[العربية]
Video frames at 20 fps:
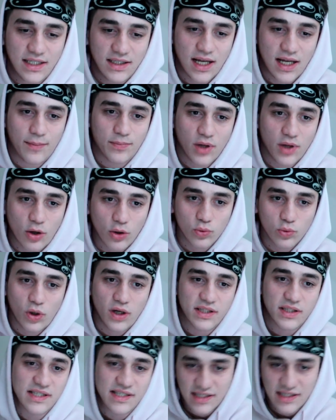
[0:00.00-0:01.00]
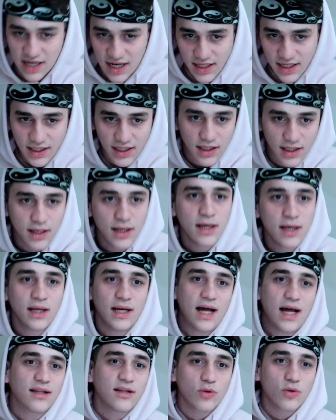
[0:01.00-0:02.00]
انت عم تاخذ وقت زياده
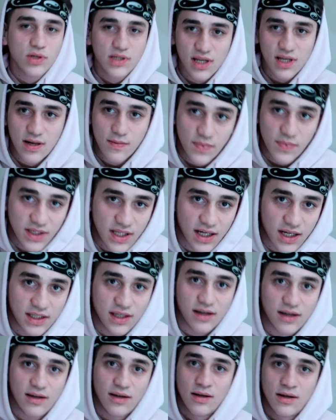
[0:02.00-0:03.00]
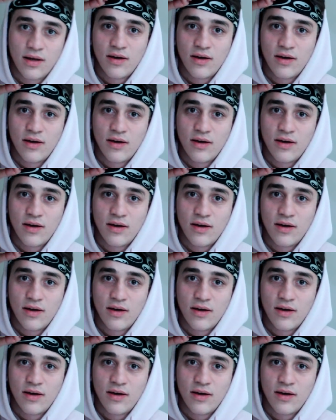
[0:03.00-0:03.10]
لحتى توصل اللي بدك اياه